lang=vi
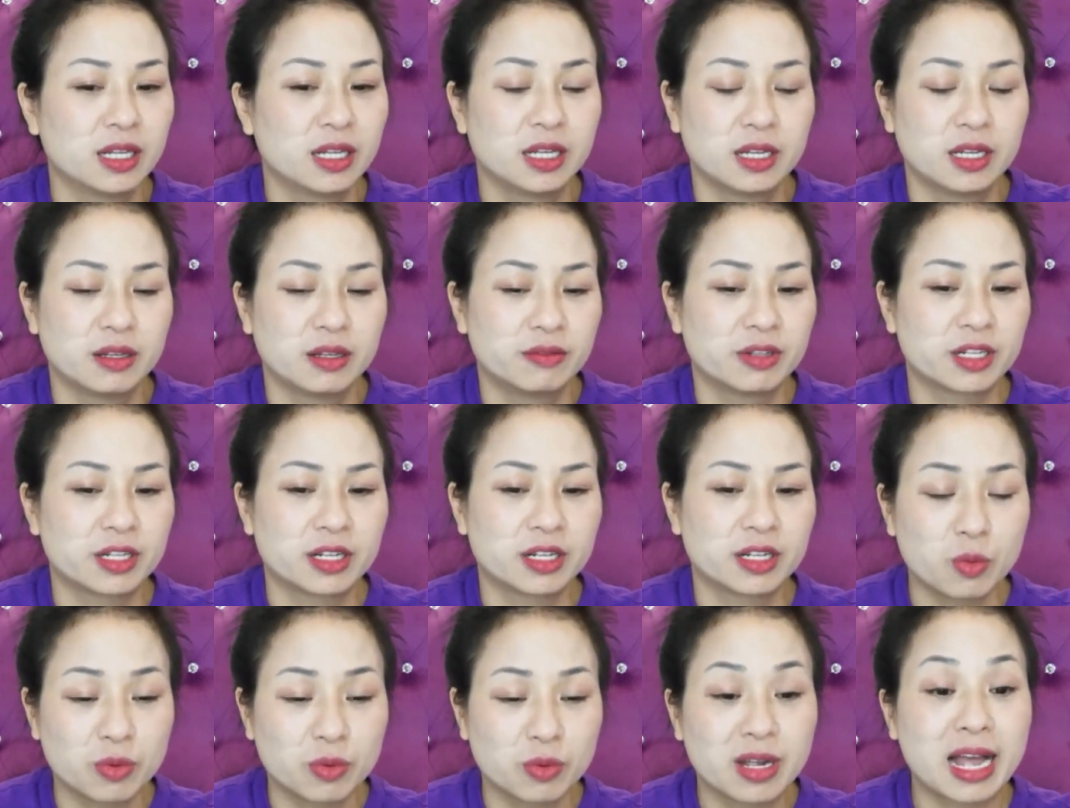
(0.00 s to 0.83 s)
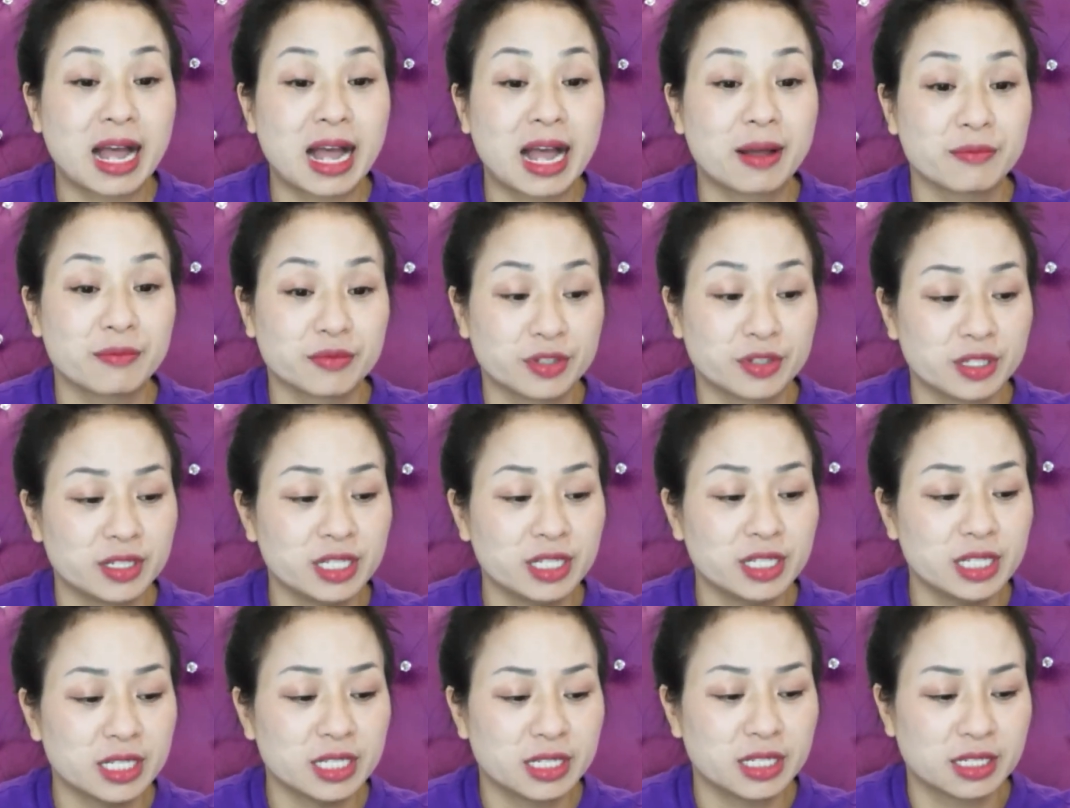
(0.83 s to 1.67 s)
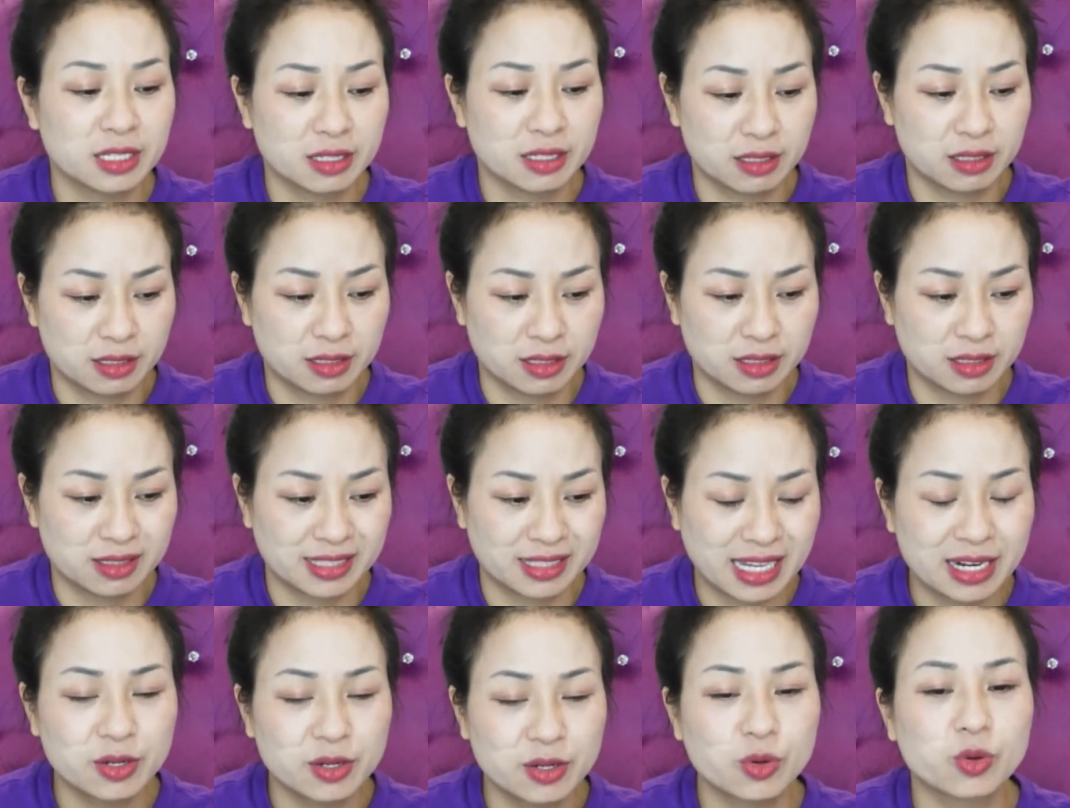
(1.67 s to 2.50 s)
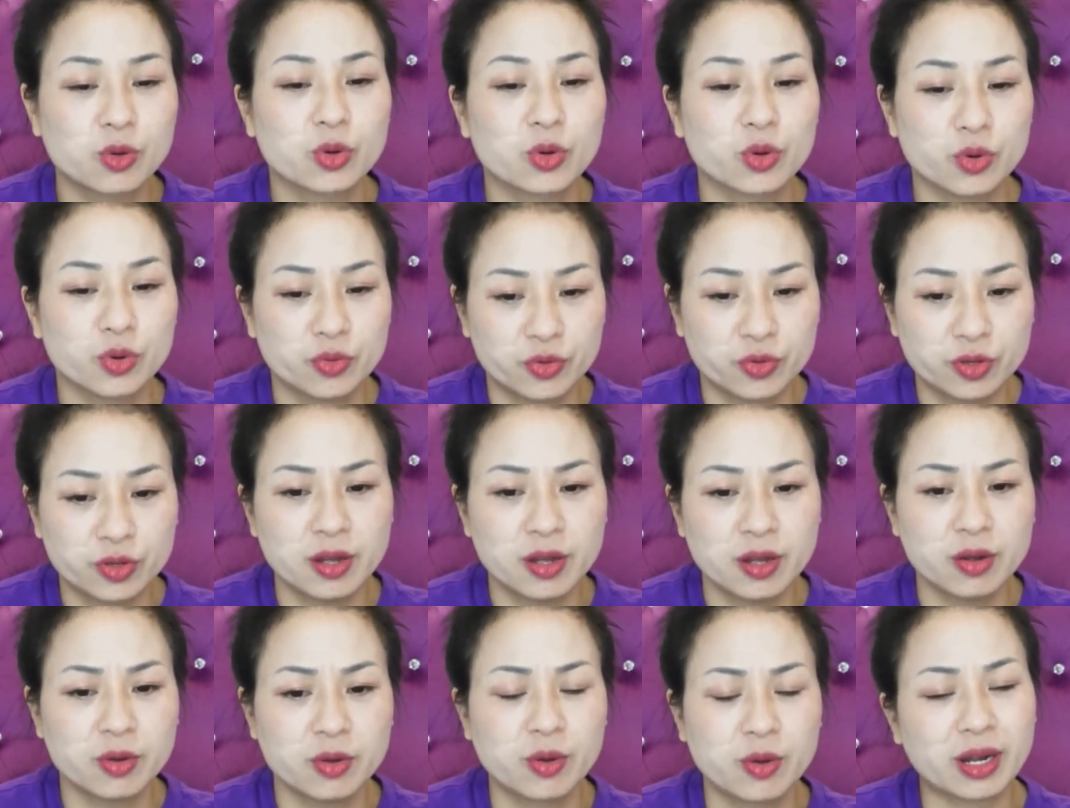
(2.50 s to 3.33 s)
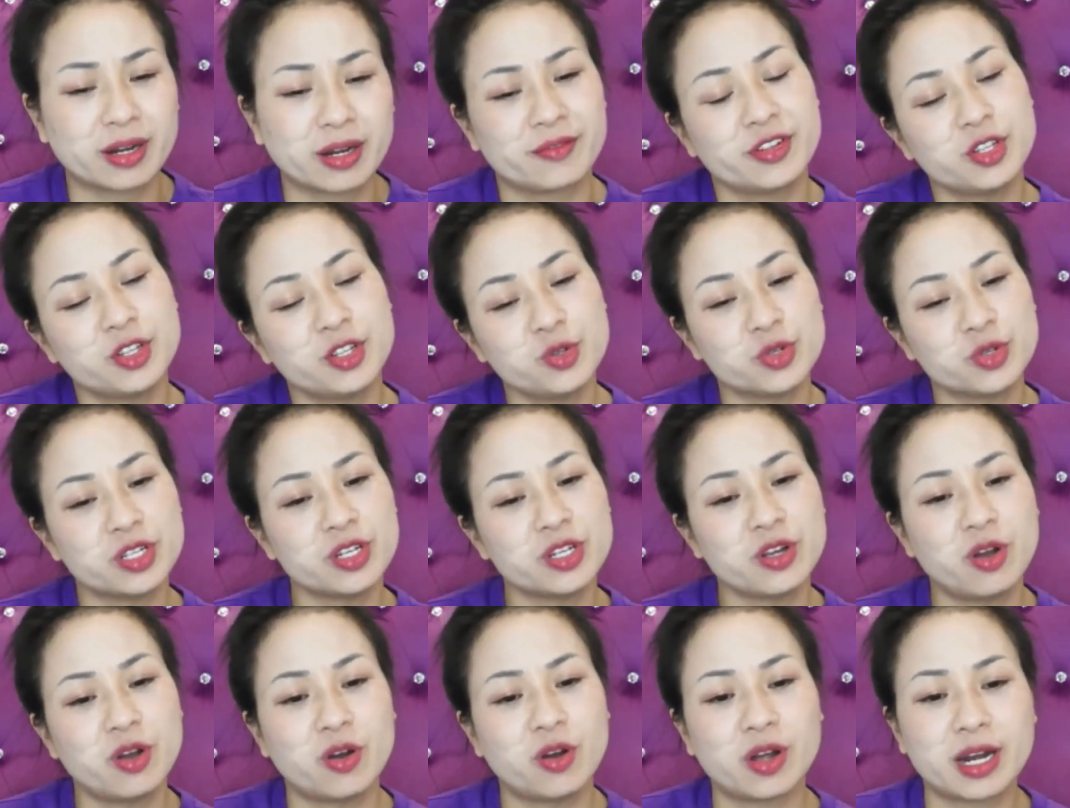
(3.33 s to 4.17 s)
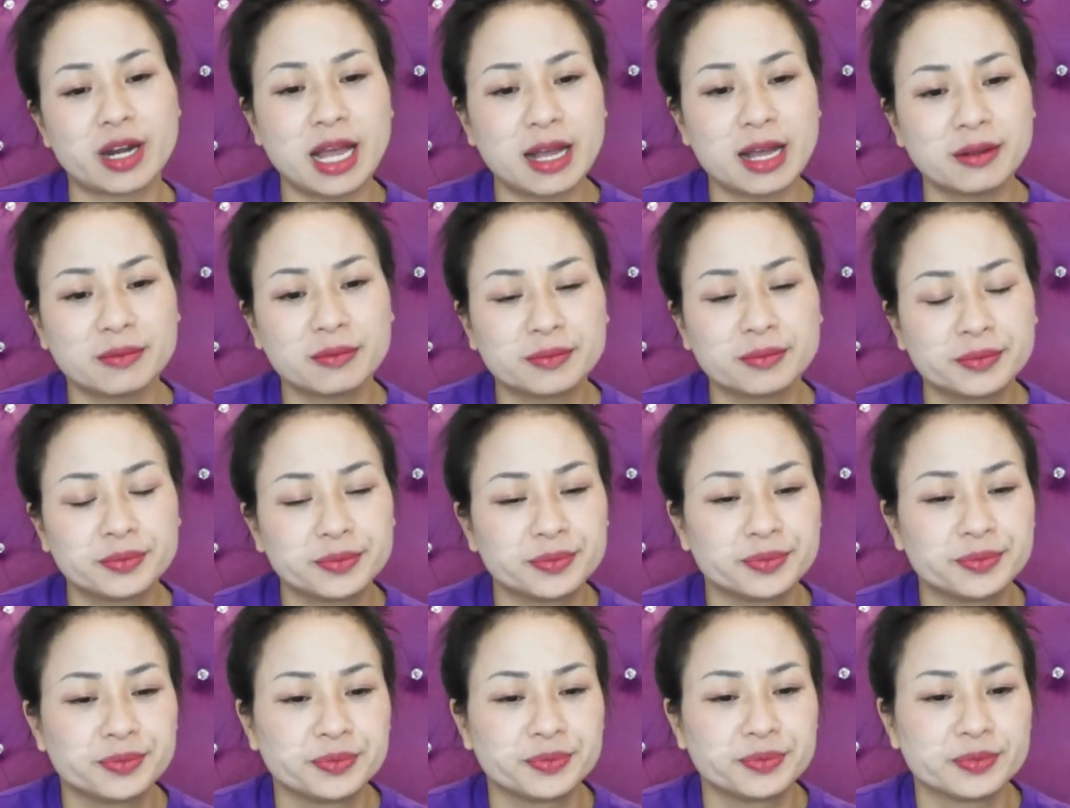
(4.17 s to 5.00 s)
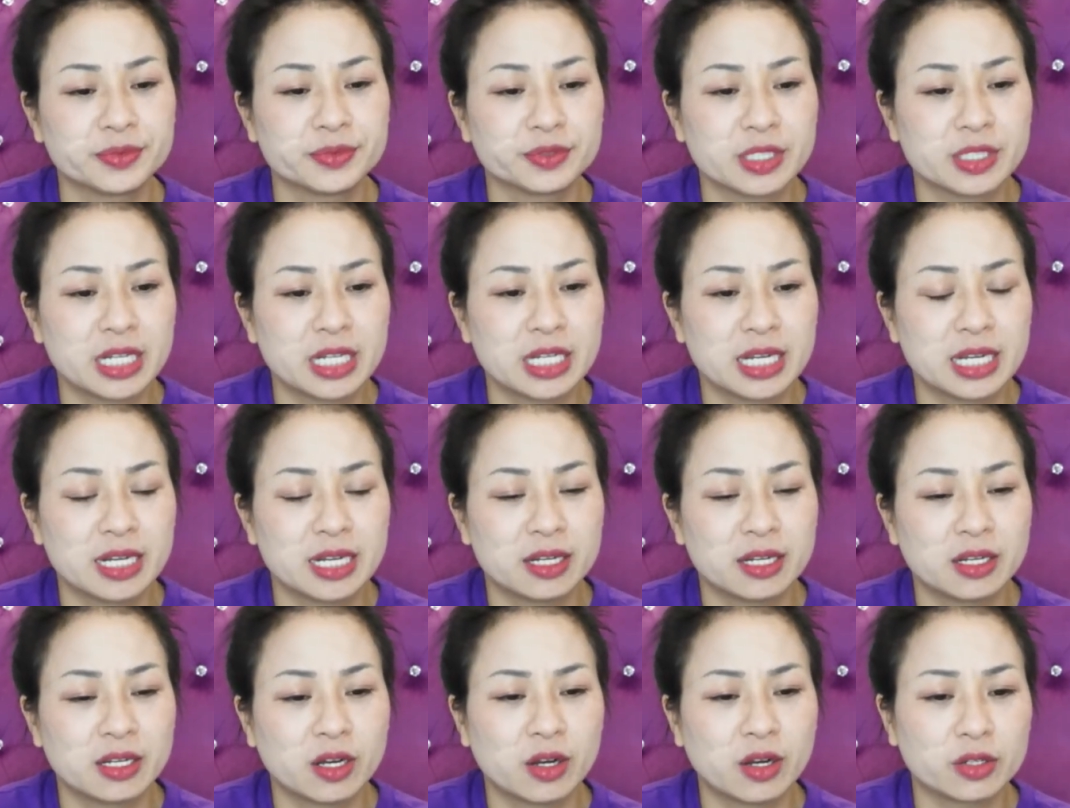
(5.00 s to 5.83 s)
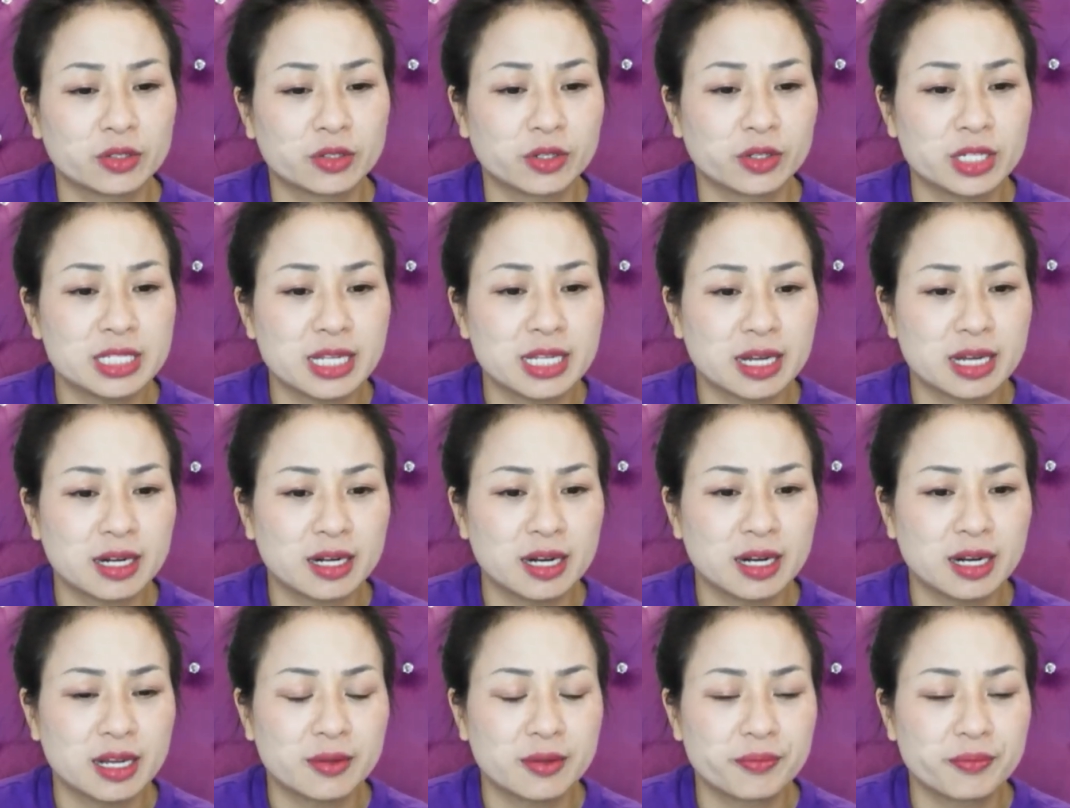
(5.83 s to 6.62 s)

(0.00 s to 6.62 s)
Nó đồng cảm với thái độ của đối phương. Hoặc là ví dụ như họ nói rằng là